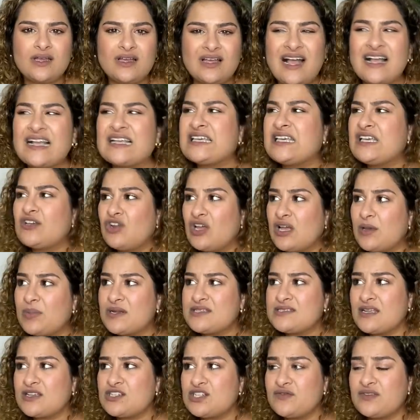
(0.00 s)
Aquilo,
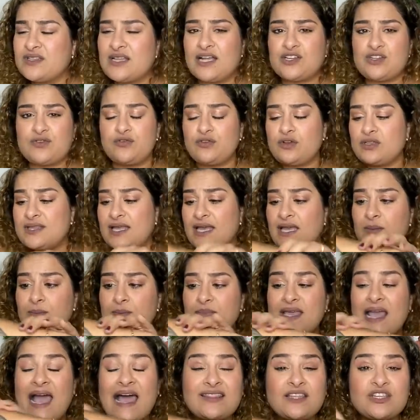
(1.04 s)
representatividade, eu fico até
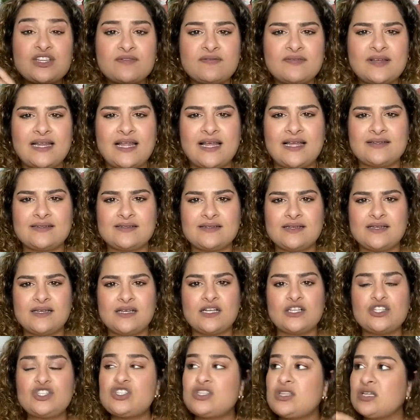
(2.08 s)
arrepiada de falar
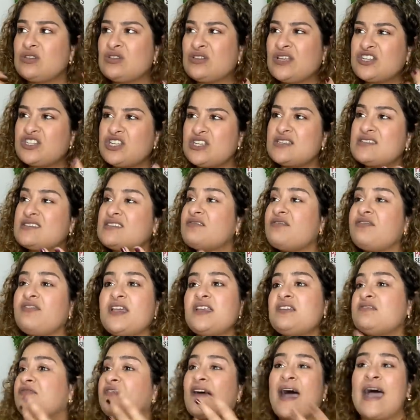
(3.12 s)
de tanto que a gente se vê
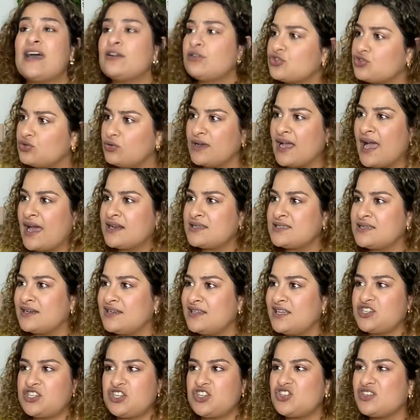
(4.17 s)
em vários lugares
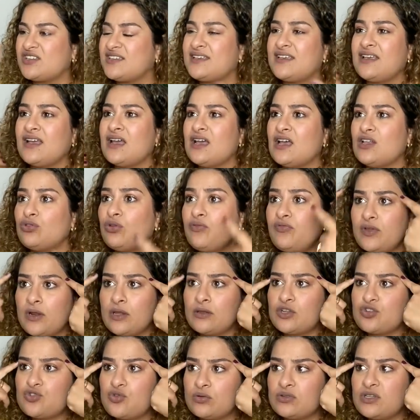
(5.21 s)
ali, a gente, no final
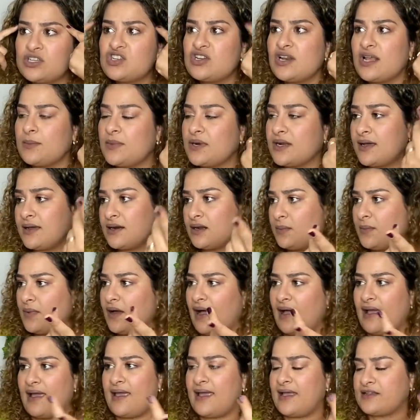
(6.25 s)
das contas, lembra:
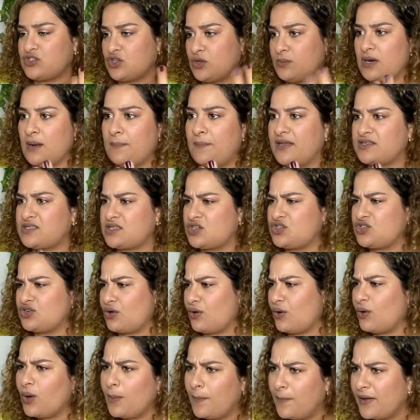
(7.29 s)
caramba, é sobre a peça de
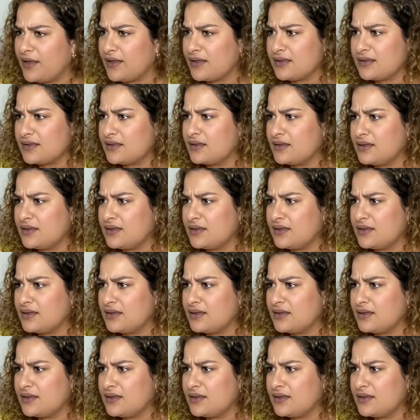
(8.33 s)
roupa?